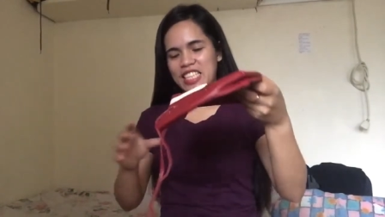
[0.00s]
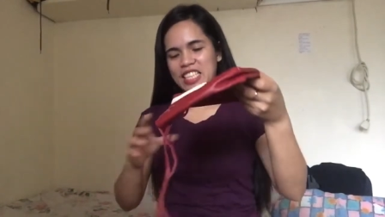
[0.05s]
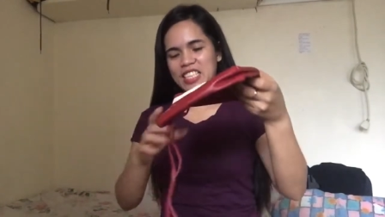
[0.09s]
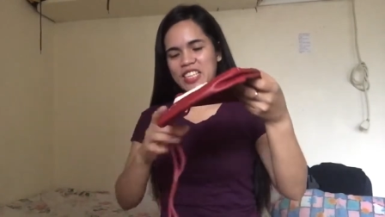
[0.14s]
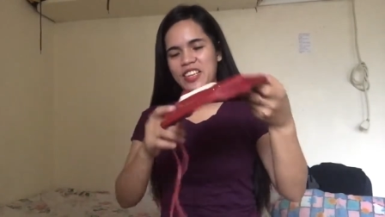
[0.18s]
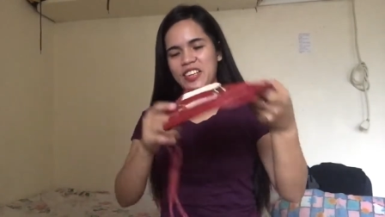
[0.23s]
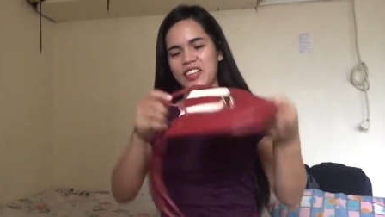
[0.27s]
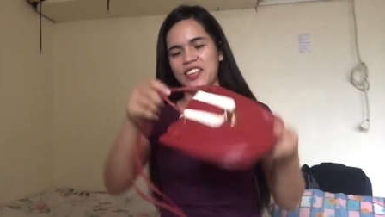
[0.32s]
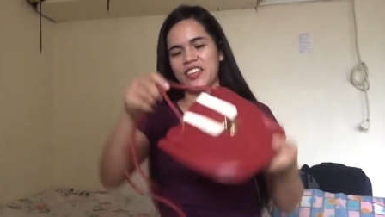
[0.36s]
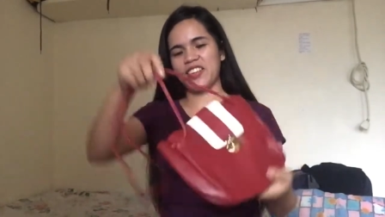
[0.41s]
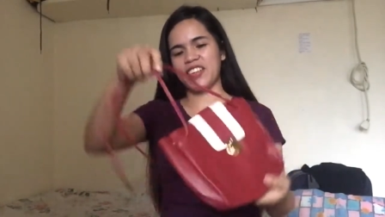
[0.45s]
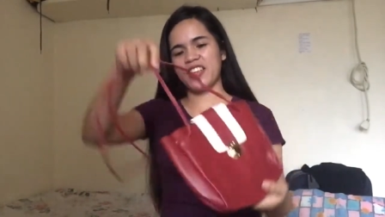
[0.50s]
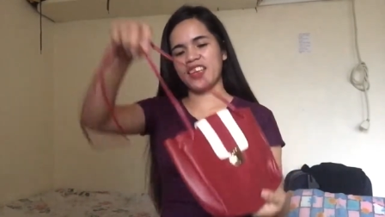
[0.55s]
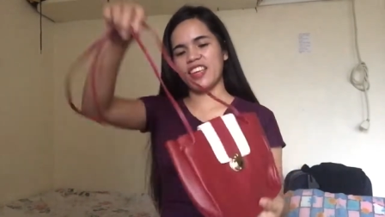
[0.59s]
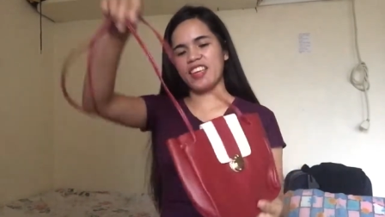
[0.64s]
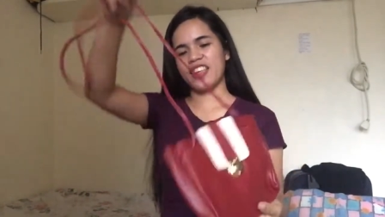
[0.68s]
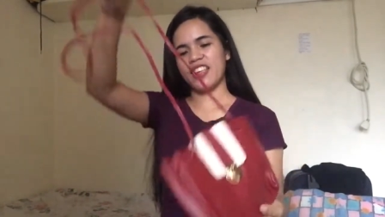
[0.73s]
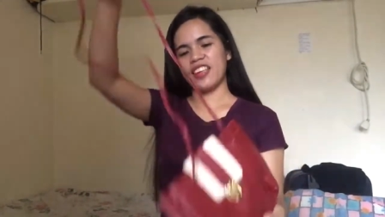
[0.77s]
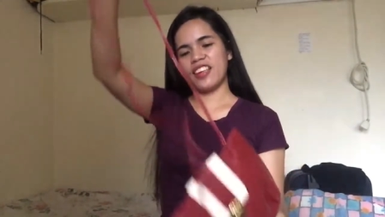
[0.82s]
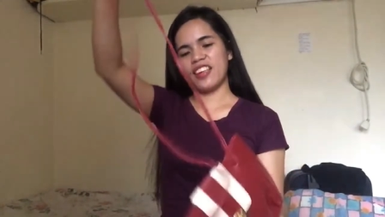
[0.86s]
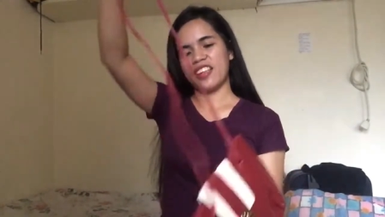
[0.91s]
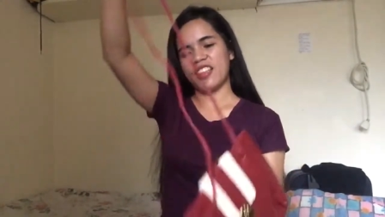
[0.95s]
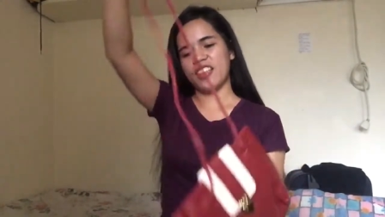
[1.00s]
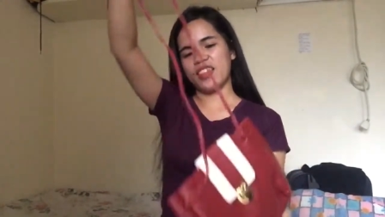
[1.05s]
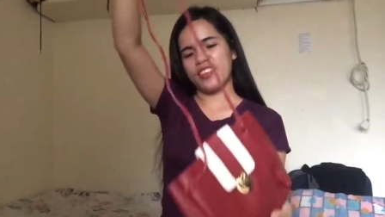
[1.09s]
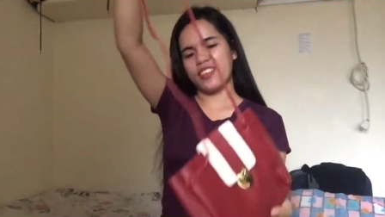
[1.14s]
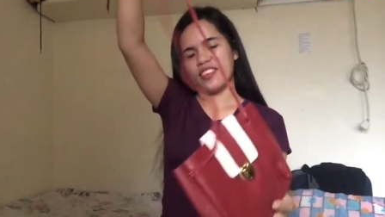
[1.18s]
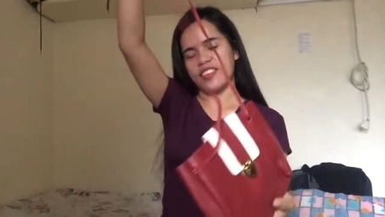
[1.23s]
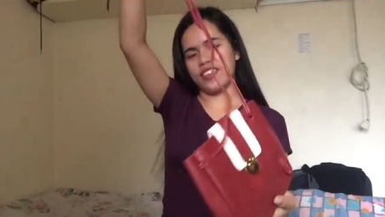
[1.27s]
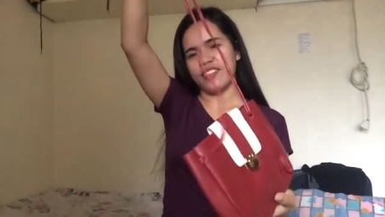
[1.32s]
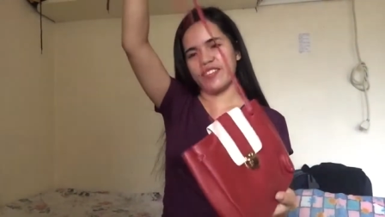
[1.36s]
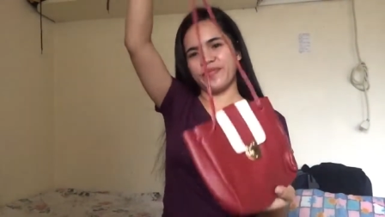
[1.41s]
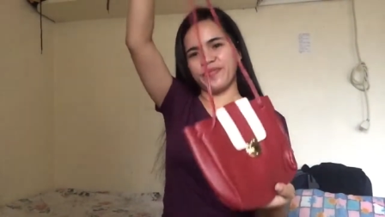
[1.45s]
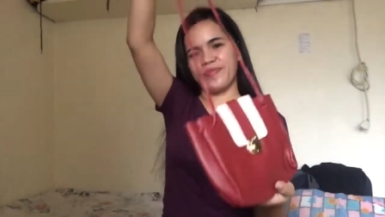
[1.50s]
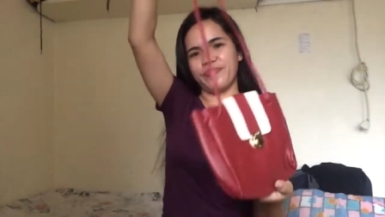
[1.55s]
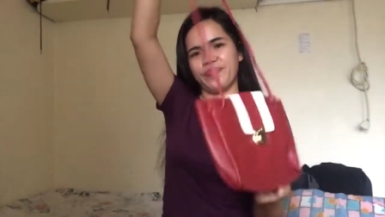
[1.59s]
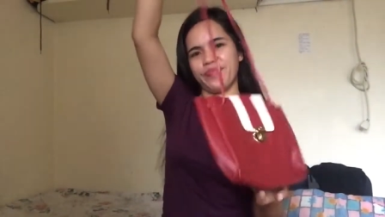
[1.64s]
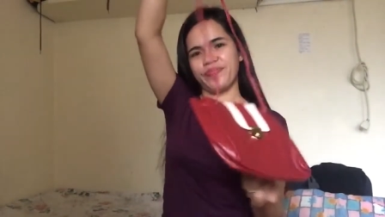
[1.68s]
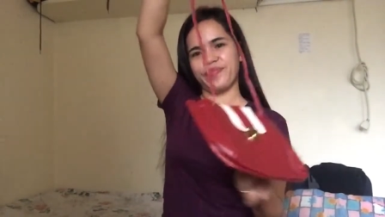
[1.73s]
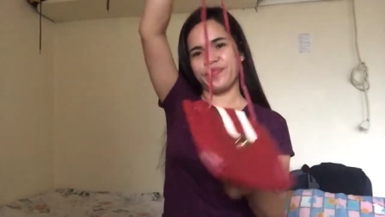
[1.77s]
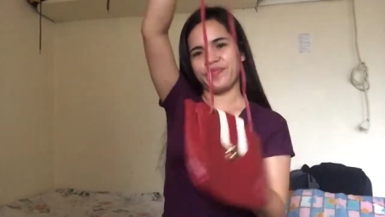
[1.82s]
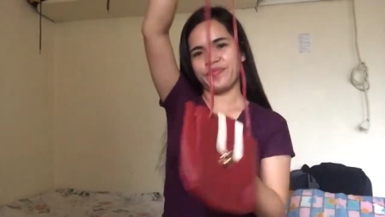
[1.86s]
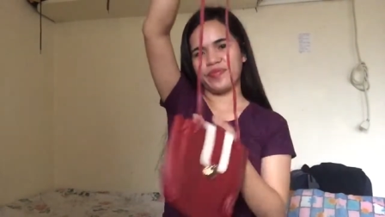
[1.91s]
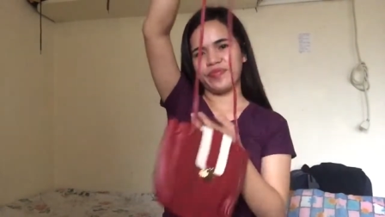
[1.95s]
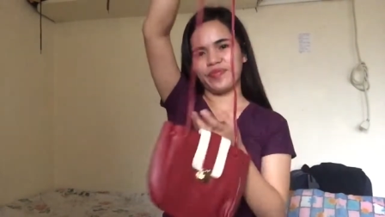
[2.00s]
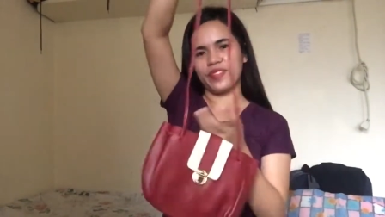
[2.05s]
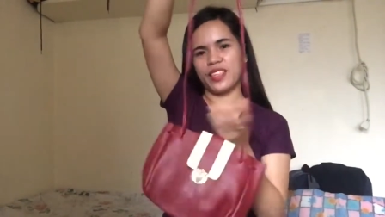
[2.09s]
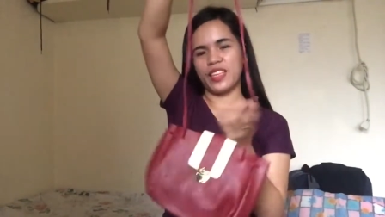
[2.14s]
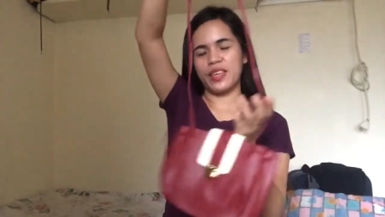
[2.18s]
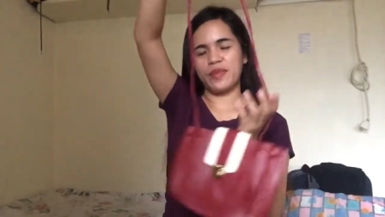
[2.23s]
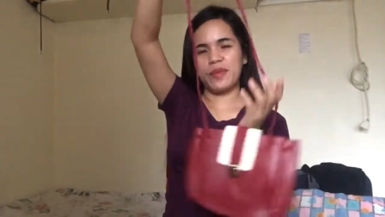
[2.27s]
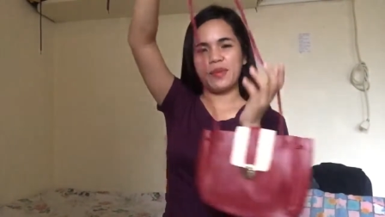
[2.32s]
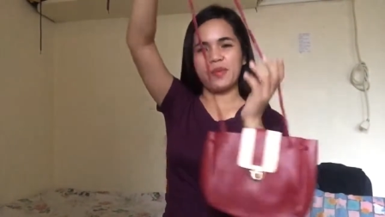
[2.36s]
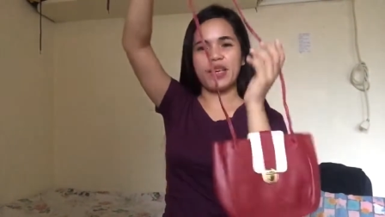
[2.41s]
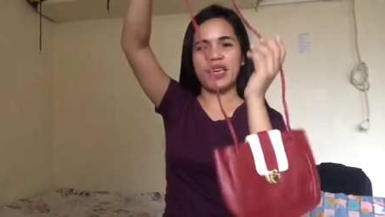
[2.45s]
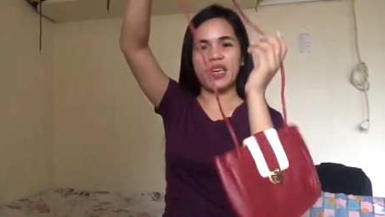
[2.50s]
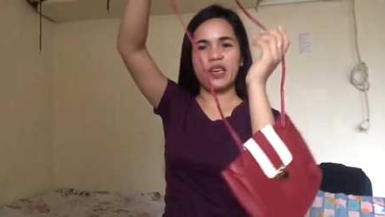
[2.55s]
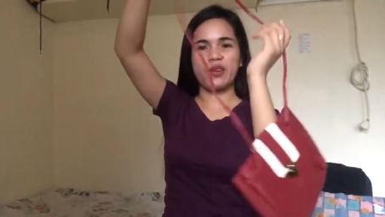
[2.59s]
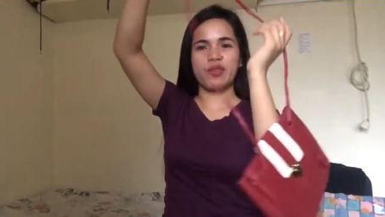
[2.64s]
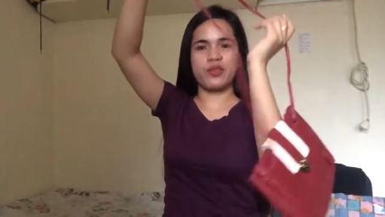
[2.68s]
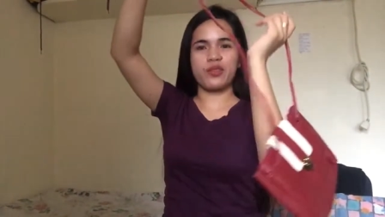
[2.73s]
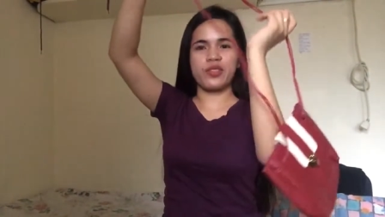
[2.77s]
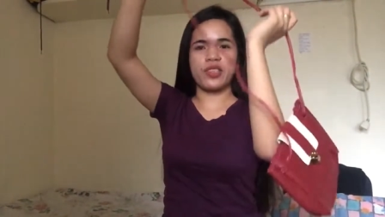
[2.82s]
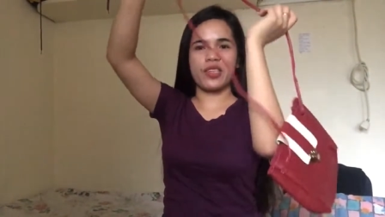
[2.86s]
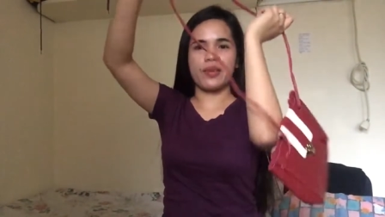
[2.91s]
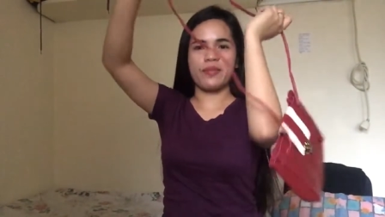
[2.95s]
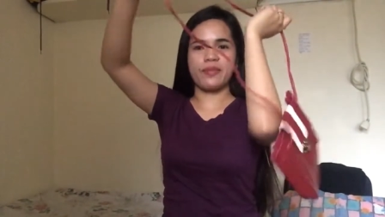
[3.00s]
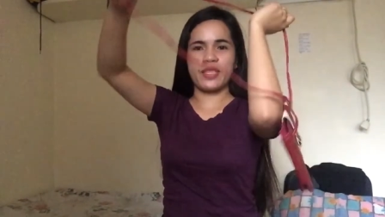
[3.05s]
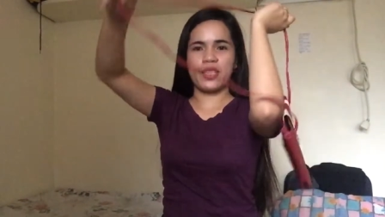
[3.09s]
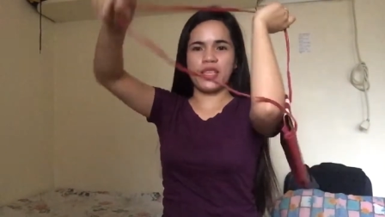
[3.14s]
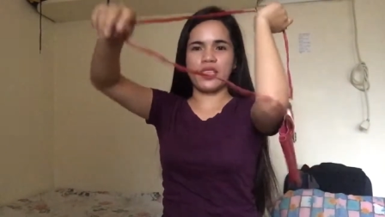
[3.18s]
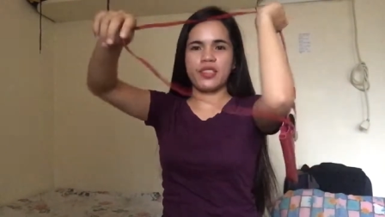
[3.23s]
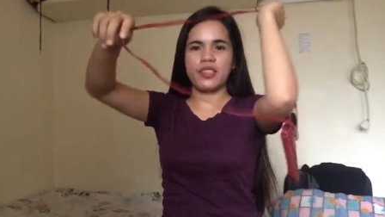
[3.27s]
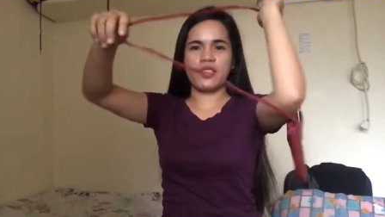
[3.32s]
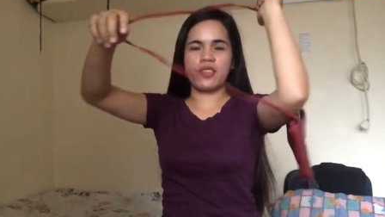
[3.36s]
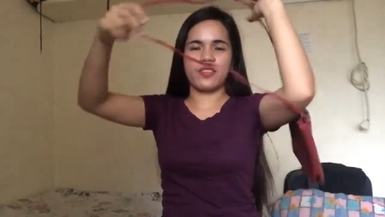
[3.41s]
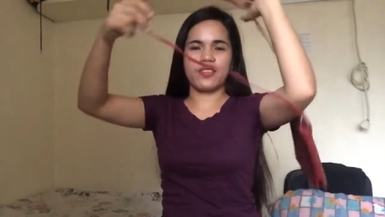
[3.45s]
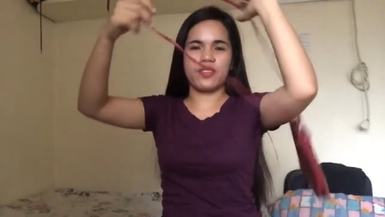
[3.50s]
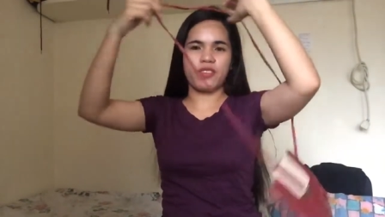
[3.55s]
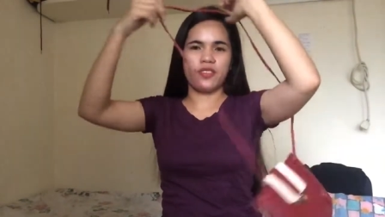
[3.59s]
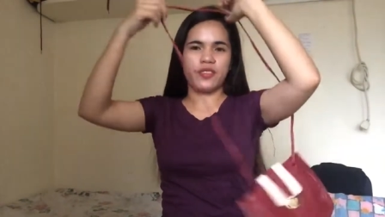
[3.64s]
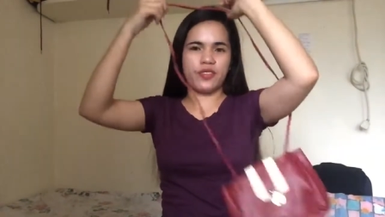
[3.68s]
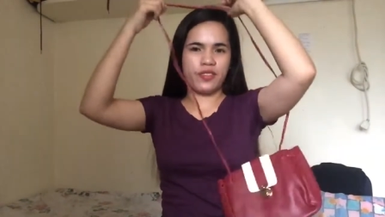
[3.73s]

So, ito, bibigay ko to sa kapatid ko.